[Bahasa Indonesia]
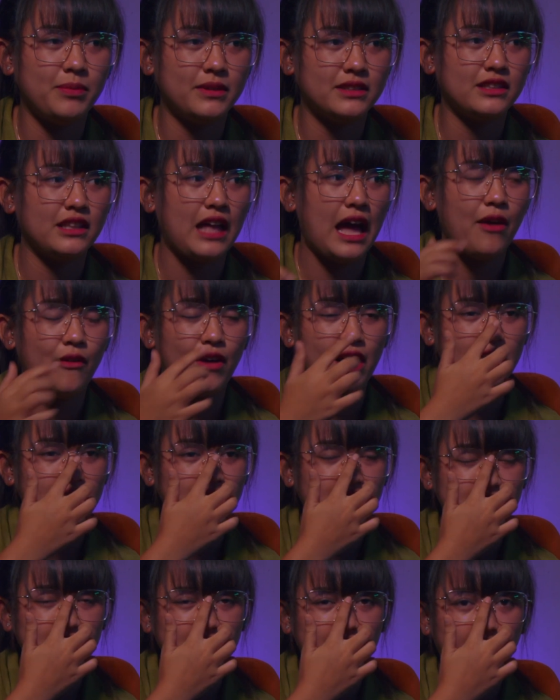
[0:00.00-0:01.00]
Per
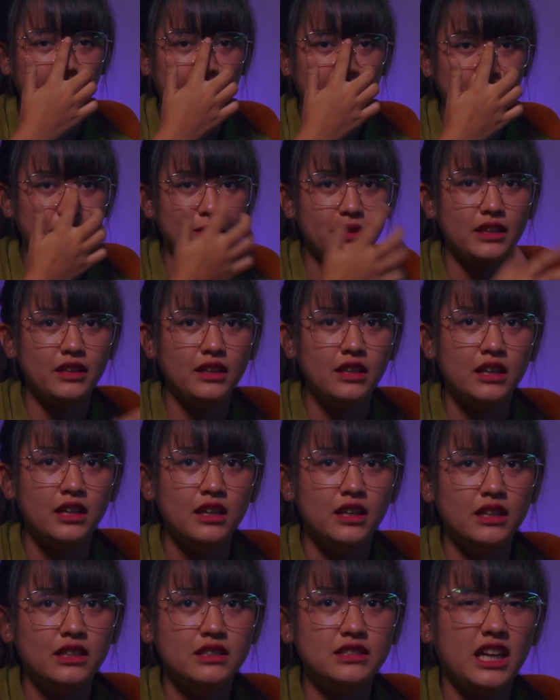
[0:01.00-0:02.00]
awalnya sih kayak Happy
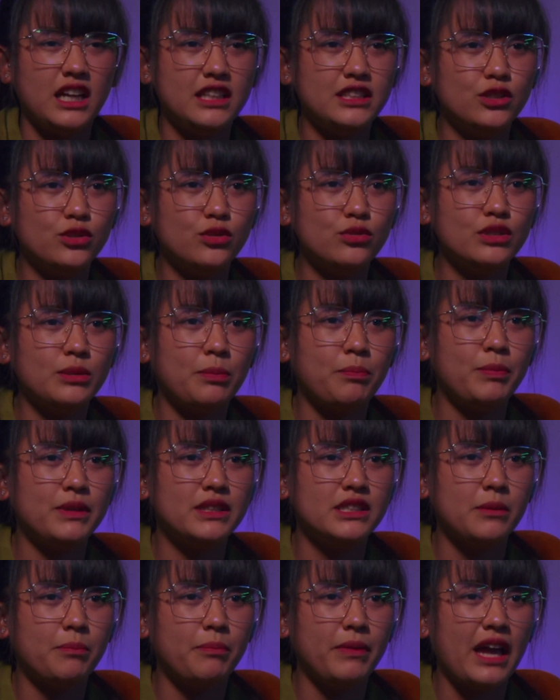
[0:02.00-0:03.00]
nyanyi tuh
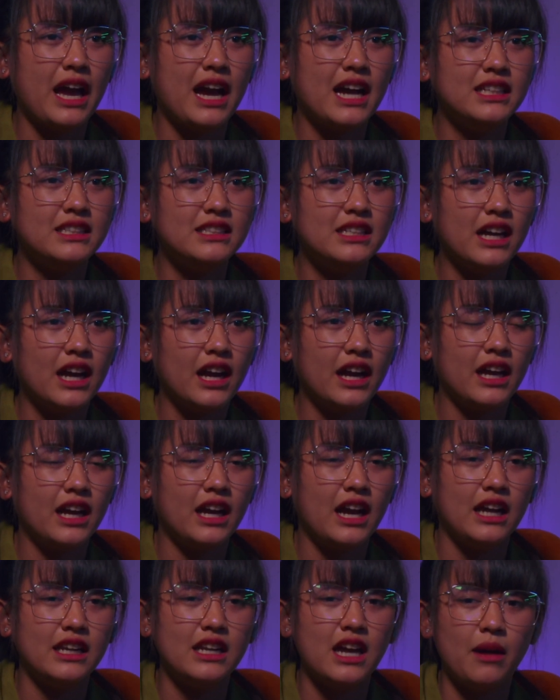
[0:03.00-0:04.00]
sepi-sepi aja kayak
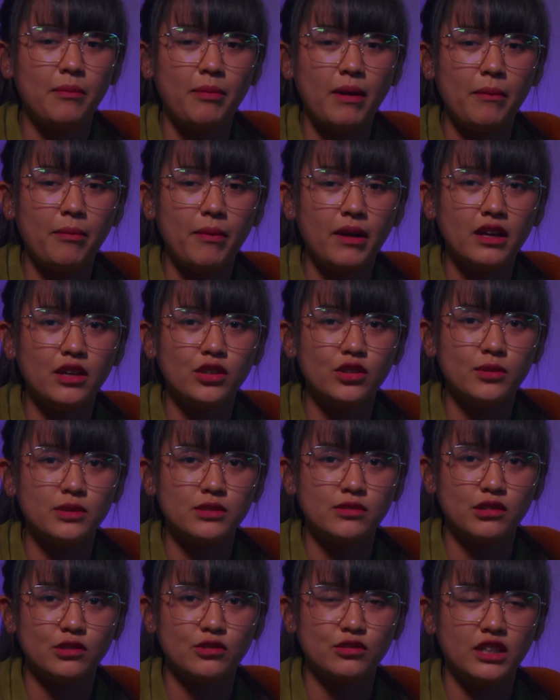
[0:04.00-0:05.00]
nggak ada apa-apa gitu
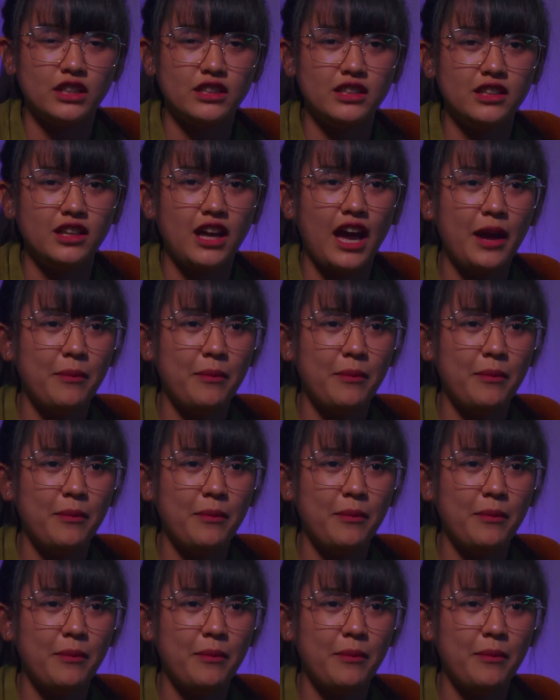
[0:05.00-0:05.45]
pas waktu nyanyi.